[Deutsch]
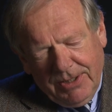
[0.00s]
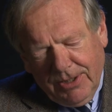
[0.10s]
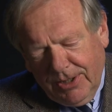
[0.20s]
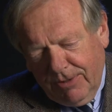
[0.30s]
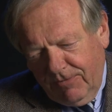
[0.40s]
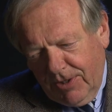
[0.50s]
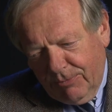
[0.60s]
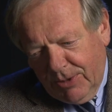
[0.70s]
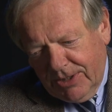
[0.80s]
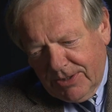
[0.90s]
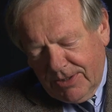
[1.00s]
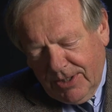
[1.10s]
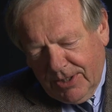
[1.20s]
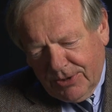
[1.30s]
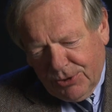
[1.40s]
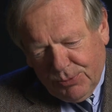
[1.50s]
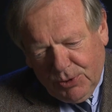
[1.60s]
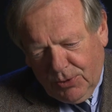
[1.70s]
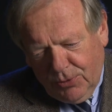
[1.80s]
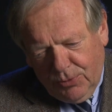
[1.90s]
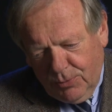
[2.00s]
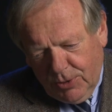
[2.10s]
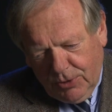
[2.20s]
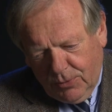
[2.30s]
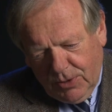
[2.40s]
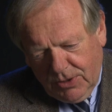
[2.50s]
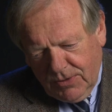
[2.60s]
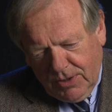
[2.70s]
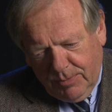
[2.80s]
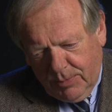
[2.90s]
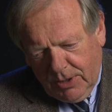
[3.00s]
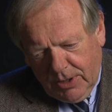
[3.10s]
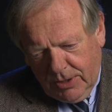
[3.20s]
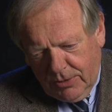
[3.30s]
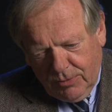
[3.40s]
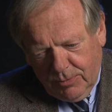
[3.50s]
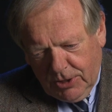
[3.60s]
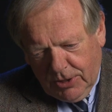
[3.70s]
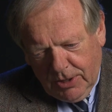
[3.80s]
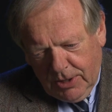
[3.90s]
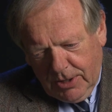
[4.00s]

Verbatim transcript: Dann haben wir am nächsten Tag gesprochen über Kurzarbeit, über